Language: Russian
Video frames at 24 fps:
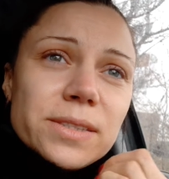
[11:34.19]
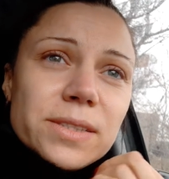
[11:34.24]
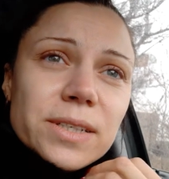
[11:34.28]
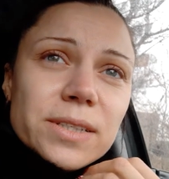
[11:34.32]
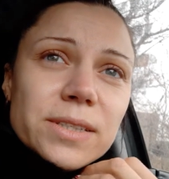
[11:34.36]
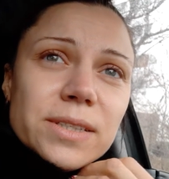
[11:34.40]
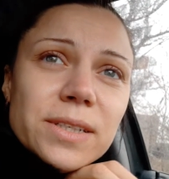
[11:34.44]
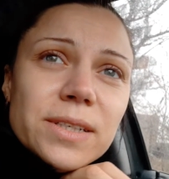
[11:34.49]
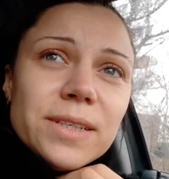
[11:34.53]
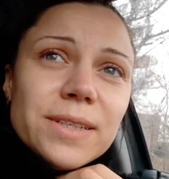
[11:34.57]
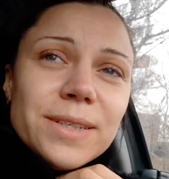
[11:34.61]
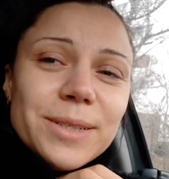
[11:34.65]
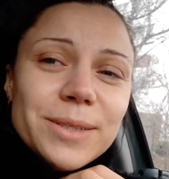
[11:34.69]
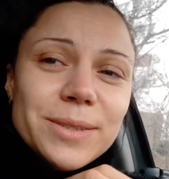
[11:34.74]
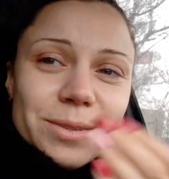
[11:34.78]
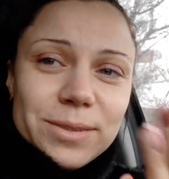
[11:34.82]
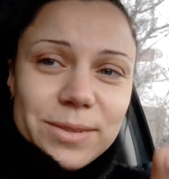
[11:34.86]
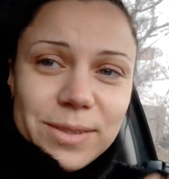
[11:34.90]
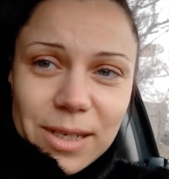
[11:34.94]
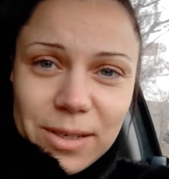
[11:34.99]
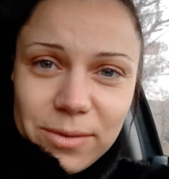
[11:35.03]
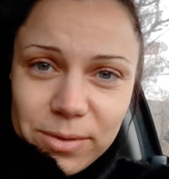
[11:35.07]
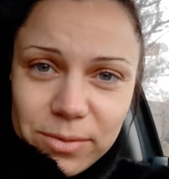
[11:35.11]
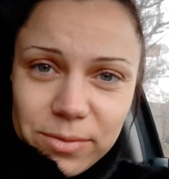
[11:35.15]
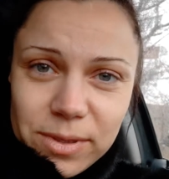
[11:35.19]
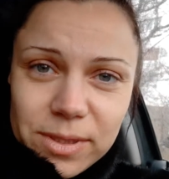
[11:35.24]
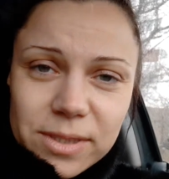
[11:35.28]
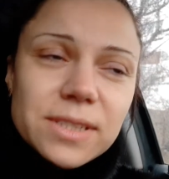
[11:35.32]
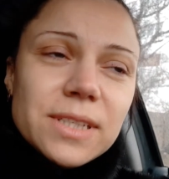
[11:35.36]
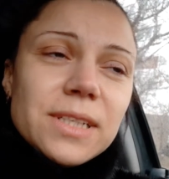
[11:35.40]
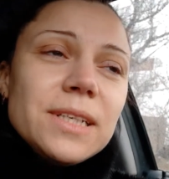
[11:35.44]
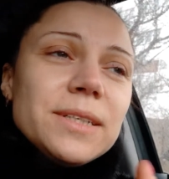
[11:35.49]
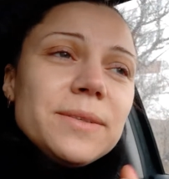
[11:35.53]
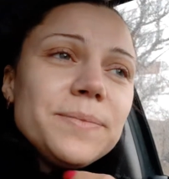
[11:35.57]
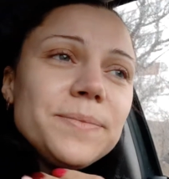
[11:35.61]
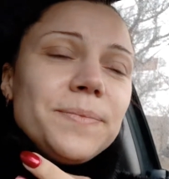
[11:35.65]
сходили, как вы
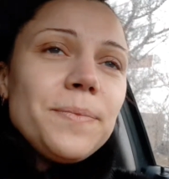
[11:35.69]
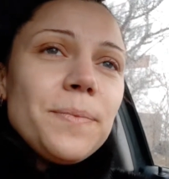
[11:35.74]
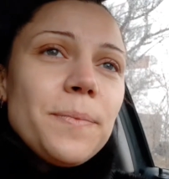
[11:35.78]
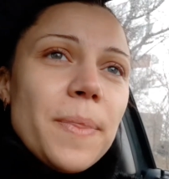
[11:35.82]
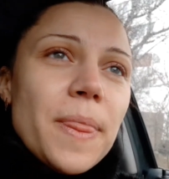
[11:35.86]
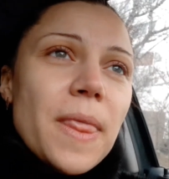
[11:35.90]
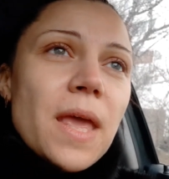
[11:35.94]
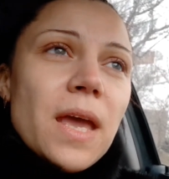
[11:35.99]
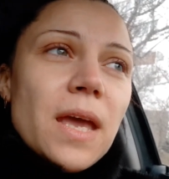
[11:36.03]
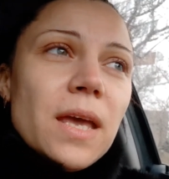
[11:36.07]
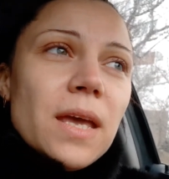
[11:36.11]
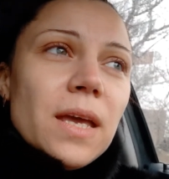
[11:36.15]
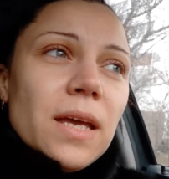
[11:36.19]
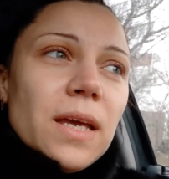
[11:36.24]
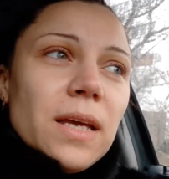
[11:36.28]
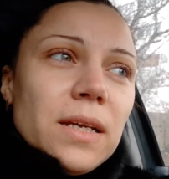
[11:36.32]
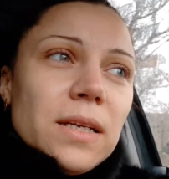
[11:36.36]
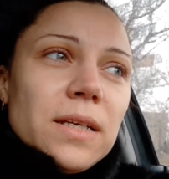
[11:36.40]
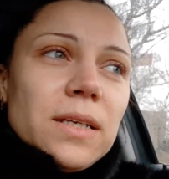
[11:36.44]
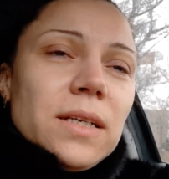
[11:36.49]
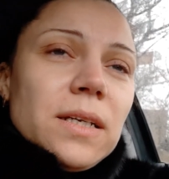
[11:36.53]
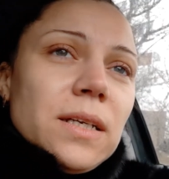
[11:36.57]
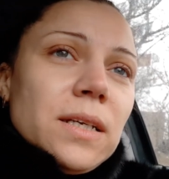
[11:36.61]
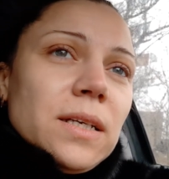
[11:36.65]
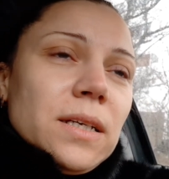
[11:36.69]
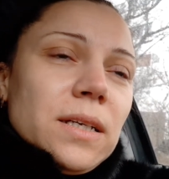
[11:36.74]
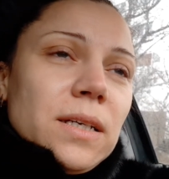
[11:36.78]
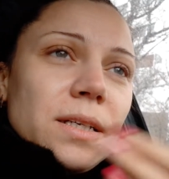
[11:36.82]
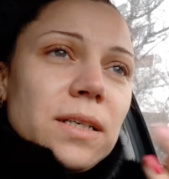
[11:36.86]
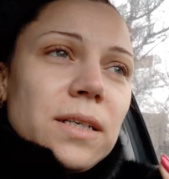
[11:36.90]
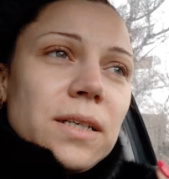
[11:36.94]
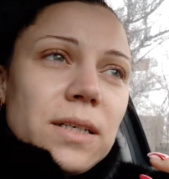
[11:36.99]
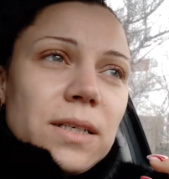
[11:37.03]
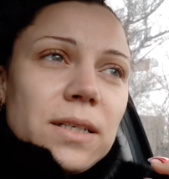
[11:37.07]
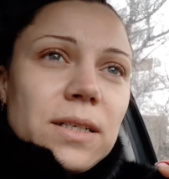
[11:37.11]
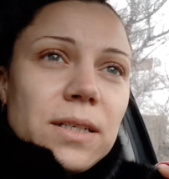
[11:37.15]
видели,
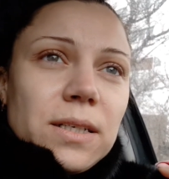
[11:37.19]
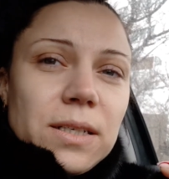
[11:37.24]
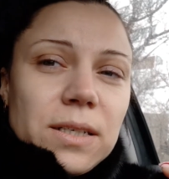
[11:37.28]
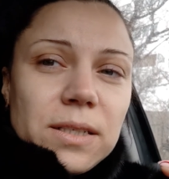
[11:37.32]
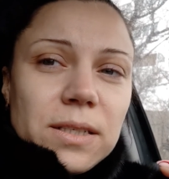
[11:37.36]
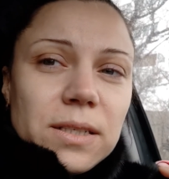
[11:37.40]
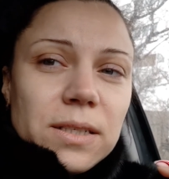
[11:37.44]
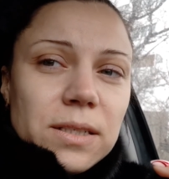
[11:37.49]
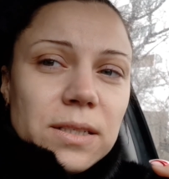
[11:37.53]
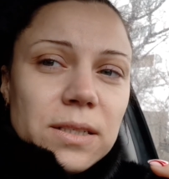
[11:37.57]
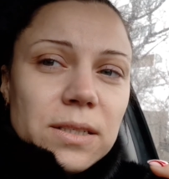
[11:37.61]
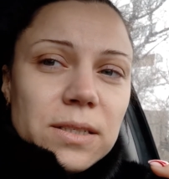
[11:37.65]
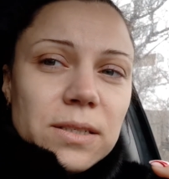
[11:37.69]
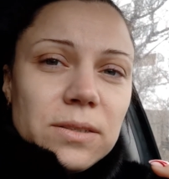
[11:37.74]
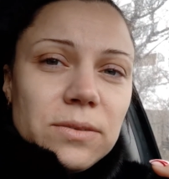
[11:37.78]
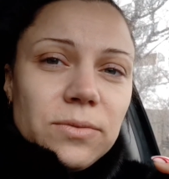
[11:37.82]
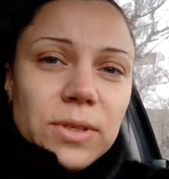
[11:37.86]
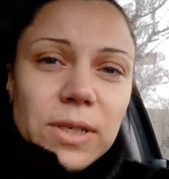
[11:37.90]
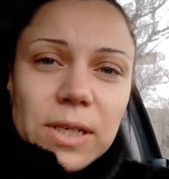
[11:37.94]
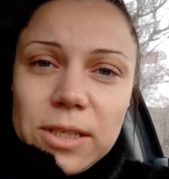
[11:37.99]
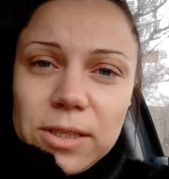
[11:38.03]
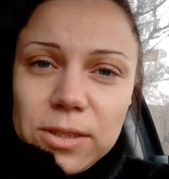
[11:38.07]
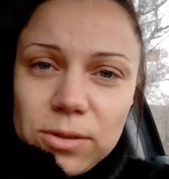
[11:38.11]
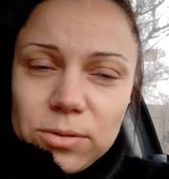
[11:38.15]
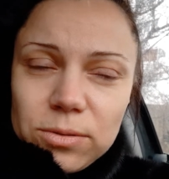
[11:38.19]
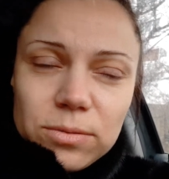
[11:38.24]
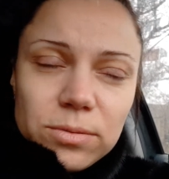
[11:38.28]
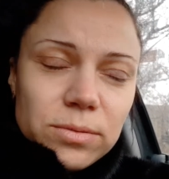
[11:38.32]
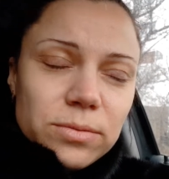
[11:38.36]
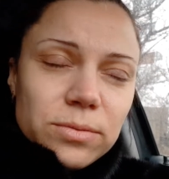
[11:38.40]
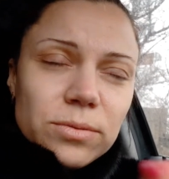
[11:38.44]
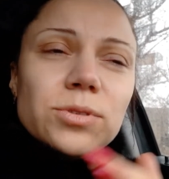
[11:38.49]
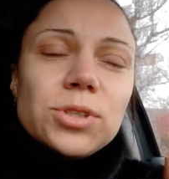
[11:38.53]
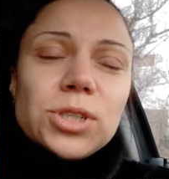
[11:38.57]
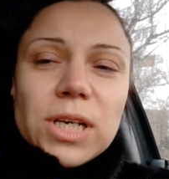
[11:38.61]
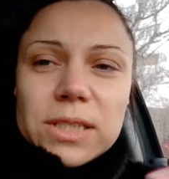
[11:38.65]
а, в
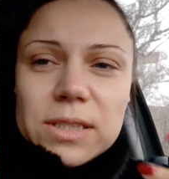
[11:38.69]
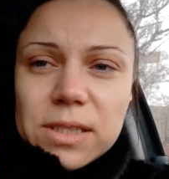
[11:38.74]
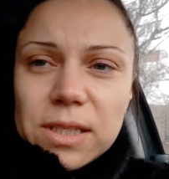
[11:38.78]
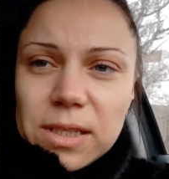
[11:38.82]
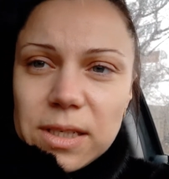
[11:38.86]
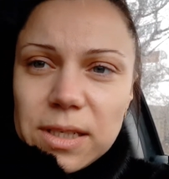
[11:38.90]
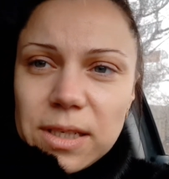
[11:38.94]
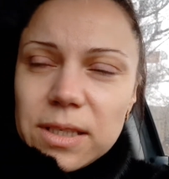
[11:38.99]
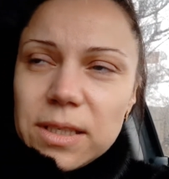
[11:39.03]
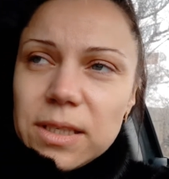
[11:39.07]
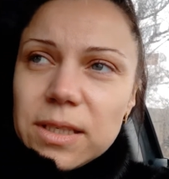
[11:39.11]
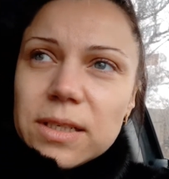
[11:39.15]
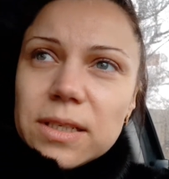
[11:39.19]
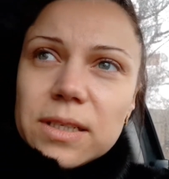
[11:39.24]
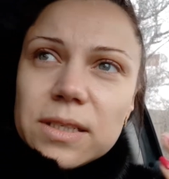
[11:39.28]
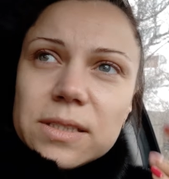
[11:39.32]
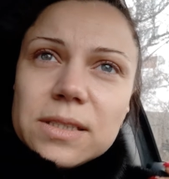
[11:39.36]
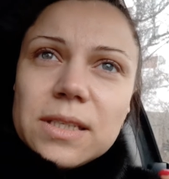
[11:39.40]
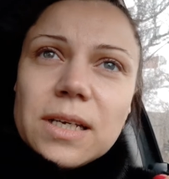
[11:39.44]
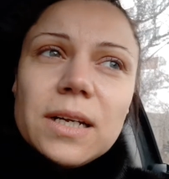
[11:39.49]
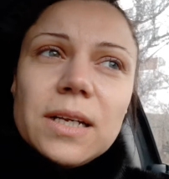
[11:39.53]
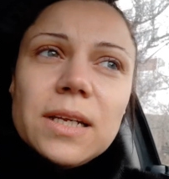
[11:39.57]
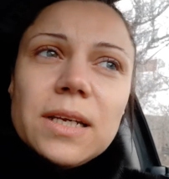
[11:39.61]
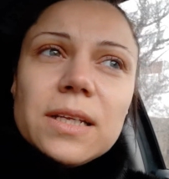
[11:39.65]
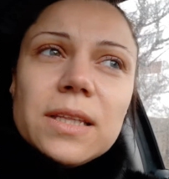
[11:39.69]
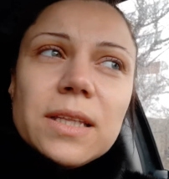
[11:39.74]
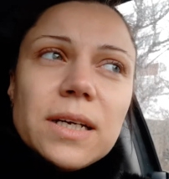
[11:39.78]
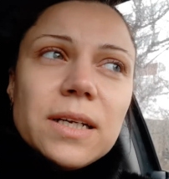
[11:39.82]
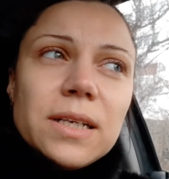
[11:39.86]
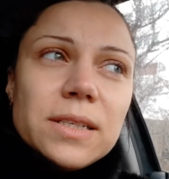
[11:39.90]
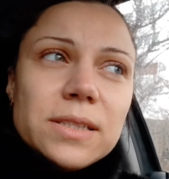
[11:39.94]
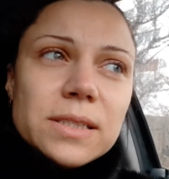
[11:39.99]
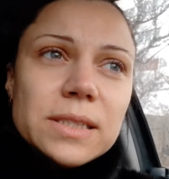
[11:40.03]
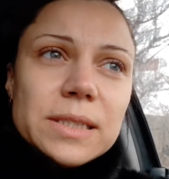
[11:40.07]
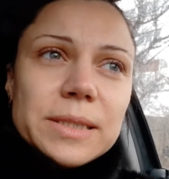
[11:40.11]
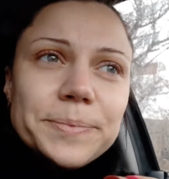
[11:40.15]
клинику, ну, частная клиника, сдали
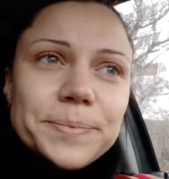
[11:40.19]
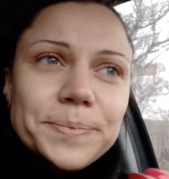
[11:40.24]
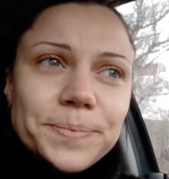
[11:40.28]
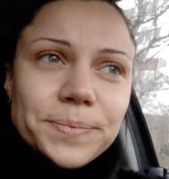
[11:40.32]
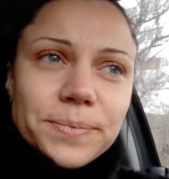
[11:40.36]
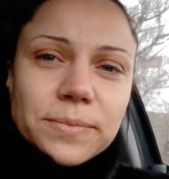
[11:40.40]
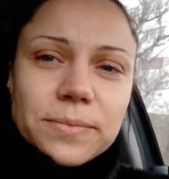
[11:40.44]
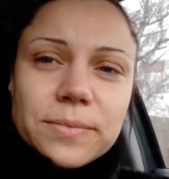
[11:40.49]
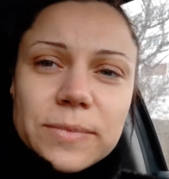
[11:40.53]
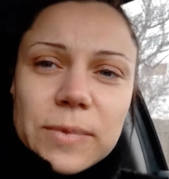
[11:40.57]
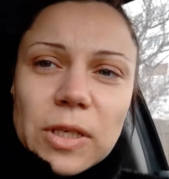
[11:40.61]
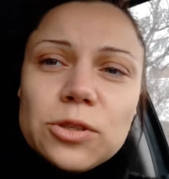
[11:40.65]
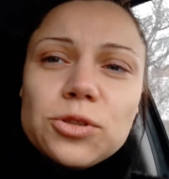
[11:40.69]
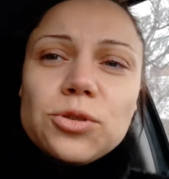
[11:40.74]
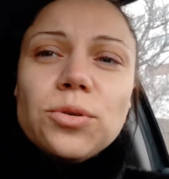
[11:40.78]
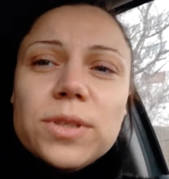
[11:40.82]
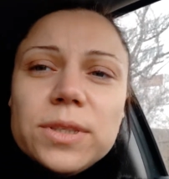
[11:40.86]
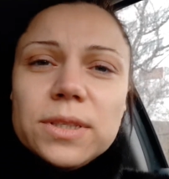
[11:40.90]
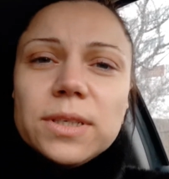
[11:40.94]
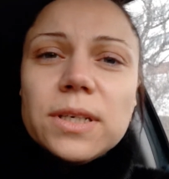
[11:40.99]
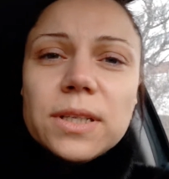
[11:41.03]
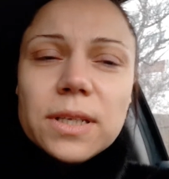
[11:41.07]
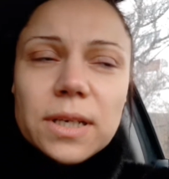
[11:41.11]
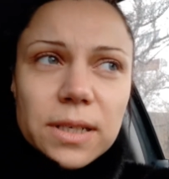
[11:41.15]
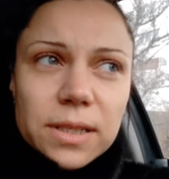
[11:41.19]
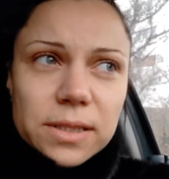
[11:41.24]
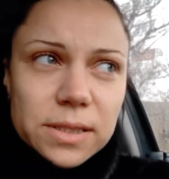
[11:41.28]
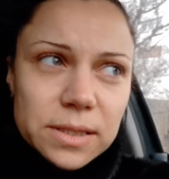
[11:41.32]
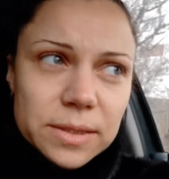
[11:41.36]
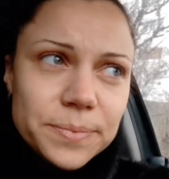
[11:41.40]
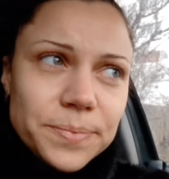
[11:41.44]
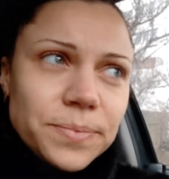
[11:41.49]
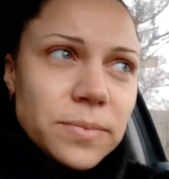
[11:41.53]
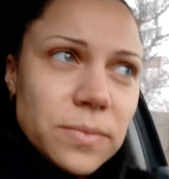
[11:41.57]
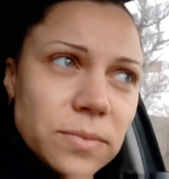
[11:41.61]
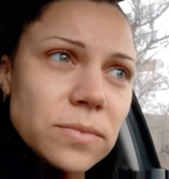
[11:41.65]
анализы, еще одни
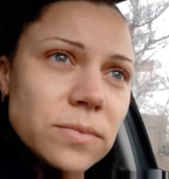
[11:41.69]
анализы.